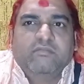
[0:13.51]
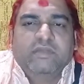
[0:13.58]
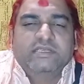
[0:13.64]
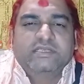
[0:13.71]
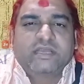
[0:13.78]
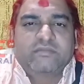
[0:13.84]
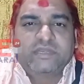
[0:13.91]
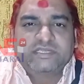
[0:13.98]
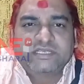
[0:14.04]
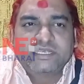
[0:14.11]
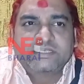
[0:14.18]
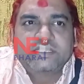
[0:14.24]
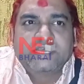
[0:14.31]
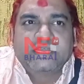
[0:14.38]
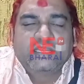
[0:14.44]
पंचामर
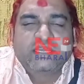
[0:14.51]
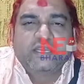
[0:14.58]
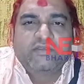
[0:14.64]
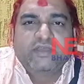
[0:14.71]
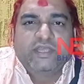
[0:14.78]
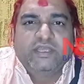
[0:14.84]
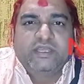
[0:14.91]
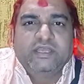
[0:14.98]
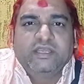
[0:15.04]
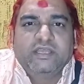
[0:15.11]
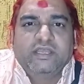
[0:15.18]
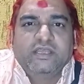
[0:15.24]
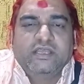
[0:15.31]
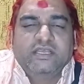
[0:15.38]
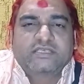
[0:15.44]
से स्नान करवाइए
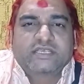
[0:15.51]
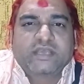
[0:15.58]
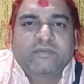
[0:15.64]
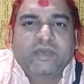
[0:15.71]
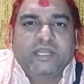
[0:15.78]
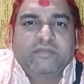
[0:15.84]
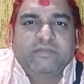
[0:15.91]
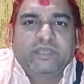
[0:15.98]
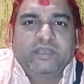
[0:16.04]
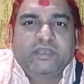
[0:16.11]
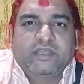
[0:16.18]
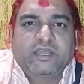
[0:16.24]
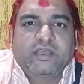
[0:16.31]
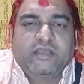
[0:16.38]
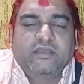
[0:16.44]
इसके बाद में
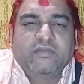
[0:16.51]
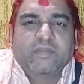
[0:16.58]
इनका